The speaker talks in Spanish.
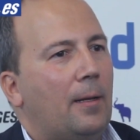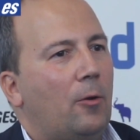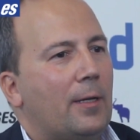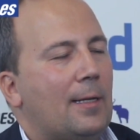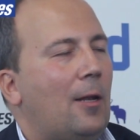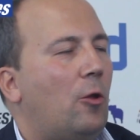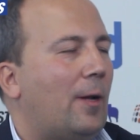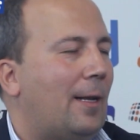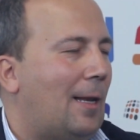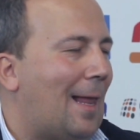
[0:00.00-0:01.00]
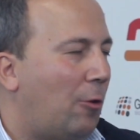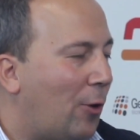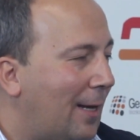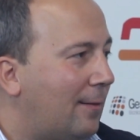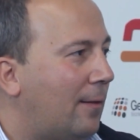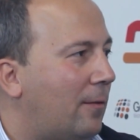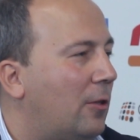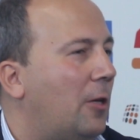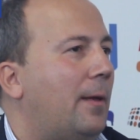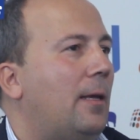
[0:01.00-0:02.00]
lo que es la,
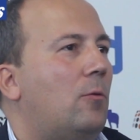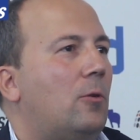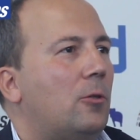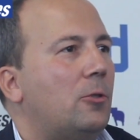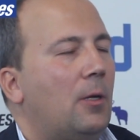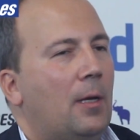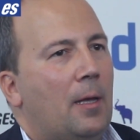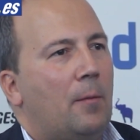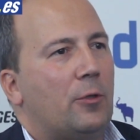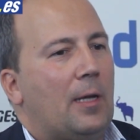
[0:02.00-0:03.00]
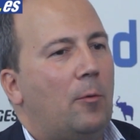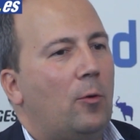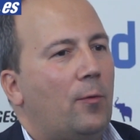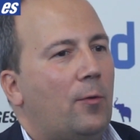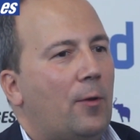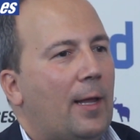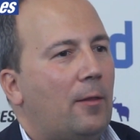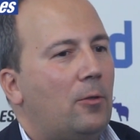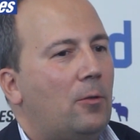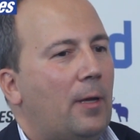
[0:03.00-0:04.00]
localización de vehículos pues ha
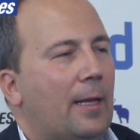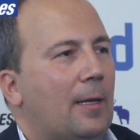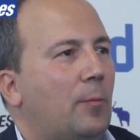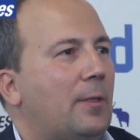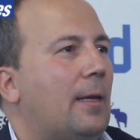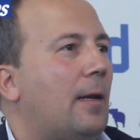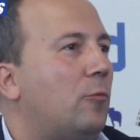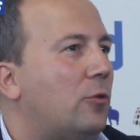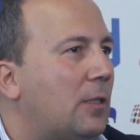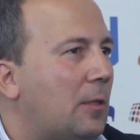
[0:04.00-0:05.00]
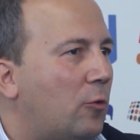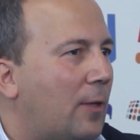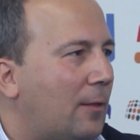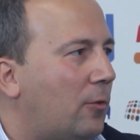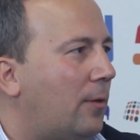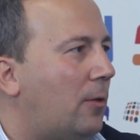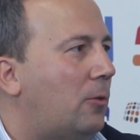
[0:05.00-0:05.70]
evolucionado en obtener muchísimo dato de